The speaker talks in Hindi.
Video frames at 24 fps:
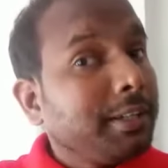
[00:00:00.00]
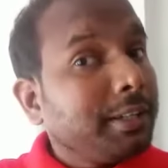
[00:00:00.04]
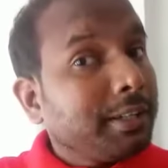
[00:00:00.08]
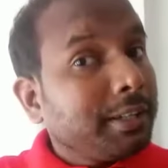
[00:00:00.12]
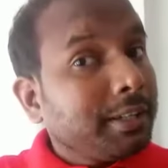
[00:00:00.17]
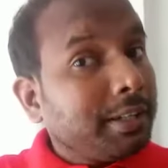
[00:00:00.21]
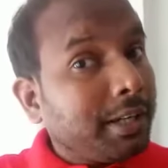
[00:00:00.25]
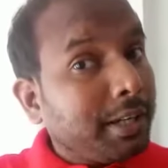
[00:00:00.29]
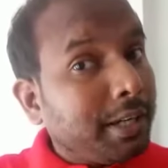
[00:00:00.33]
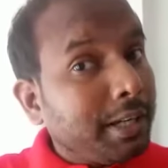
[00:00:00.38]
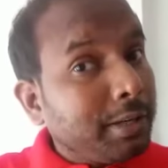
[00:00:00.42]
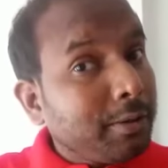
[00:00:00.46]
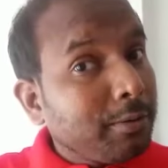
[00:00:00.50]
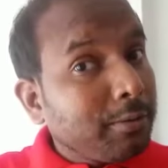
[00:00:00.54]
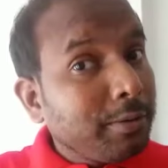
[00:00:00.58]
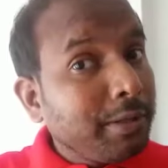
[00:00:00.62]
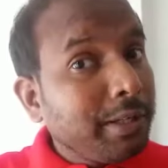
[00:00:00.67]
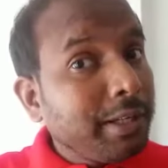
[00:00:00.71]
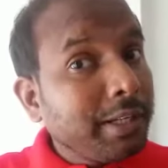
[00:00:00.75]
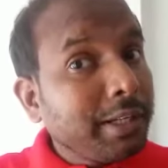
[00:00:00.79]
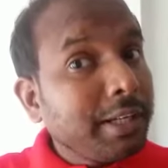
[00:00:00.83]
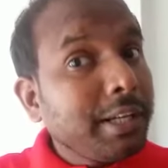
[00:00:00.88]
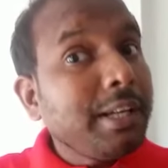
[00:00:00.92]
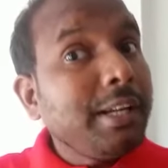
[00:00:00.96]
खड़े होने
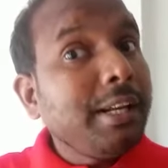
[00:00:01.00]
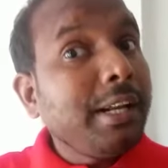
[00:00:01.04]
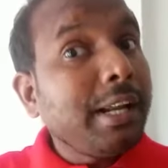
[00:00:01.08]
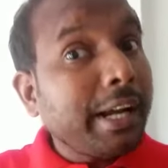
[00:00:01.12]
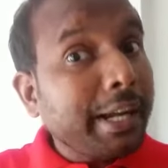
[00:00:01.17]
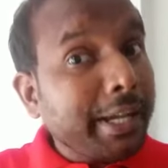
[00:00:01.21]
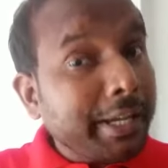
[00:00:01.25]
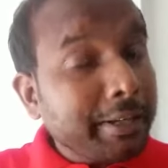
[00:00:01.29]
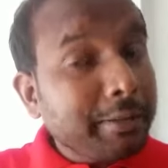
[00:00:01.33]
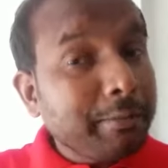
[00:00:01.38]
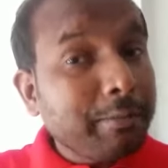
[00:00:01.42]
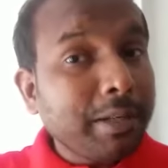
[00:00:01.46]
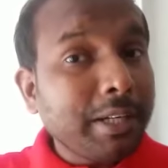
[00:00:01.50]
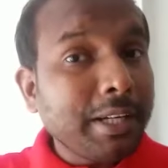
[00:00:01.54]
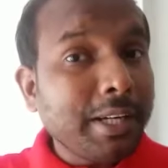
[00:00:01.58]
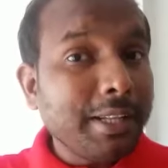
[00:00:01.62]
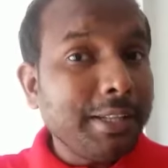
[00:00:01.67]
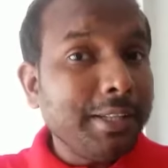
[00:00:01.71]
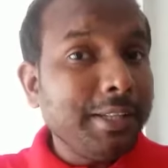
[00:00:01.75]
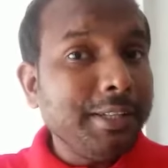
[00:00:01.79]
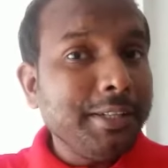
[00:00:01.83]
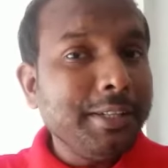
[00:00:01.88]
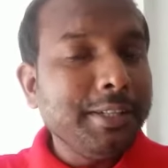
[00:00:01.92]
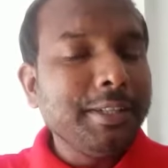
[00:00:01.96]
के लायक बना
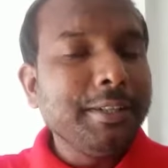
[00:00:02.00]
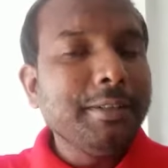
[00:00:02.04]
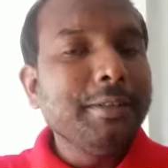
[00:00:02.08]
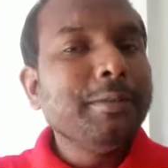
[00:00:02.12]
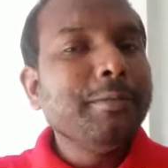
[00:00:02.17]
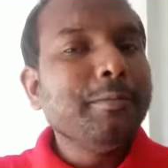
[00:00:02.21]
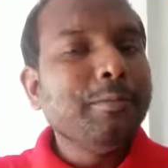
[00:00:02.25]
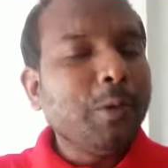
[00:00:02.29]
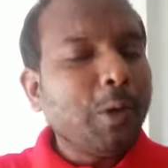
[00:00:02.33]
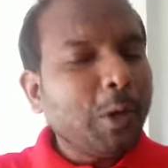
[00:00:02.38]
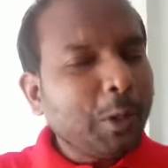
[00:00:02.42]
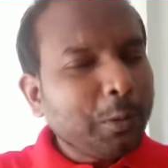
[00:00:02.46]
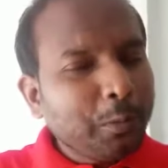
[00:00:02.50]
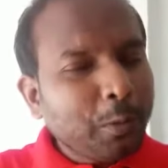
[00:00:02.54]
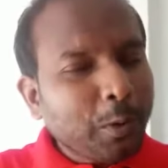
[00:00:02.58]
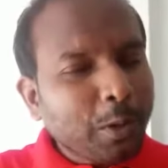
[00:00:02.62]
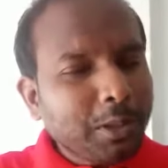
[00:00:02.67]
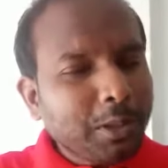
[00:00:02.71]
दीजिए बहुत बहुत